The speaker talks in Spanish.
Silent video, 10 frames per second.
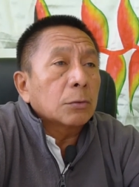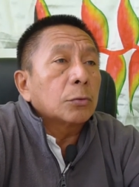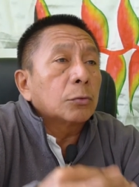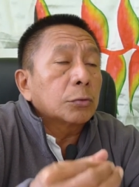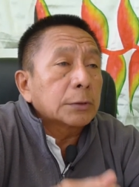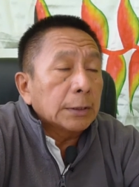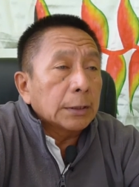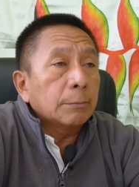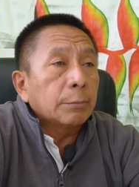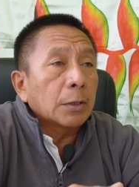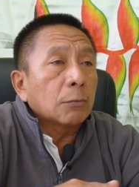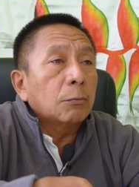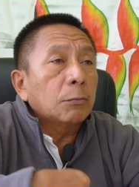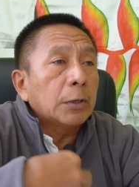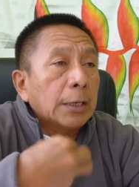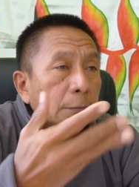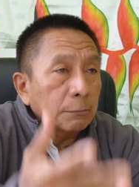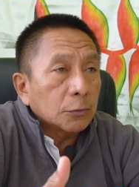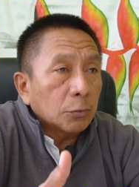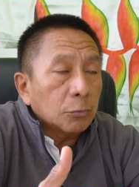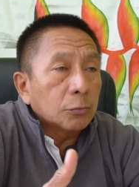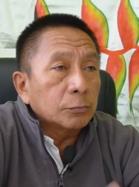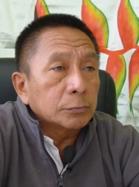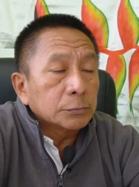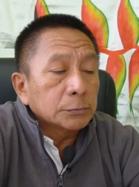conducir para un bien común.